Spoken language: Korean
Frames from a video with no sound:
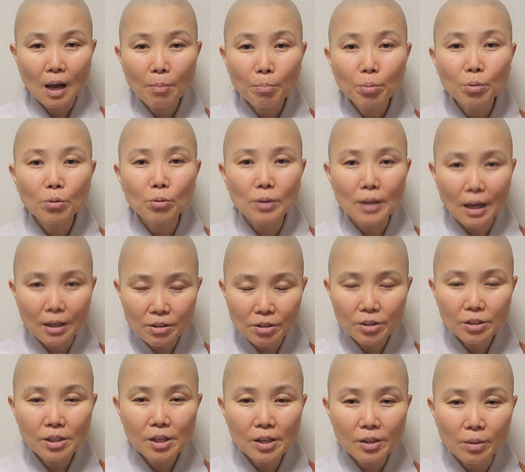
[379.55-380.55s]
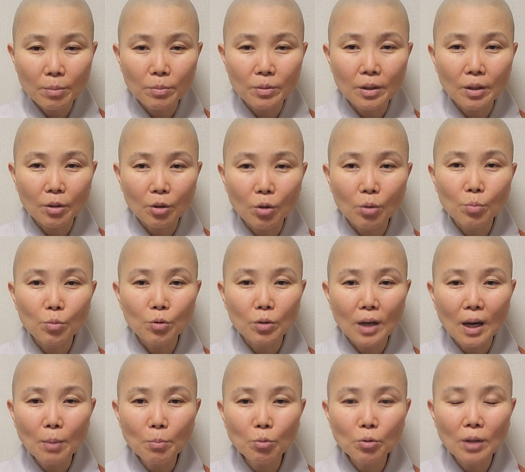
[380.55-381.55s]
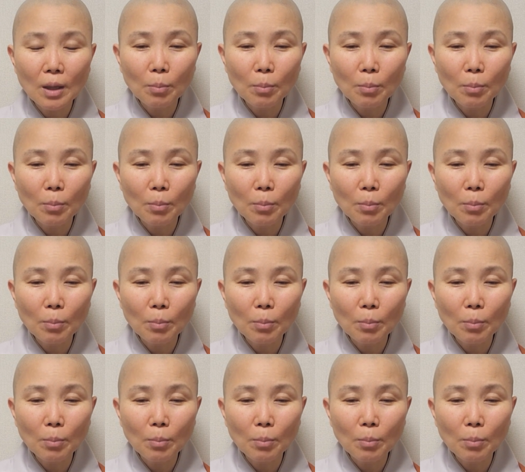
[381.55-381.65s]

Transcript: 앞으로 나서셔야 네. 됩니다. 여러분들 한 분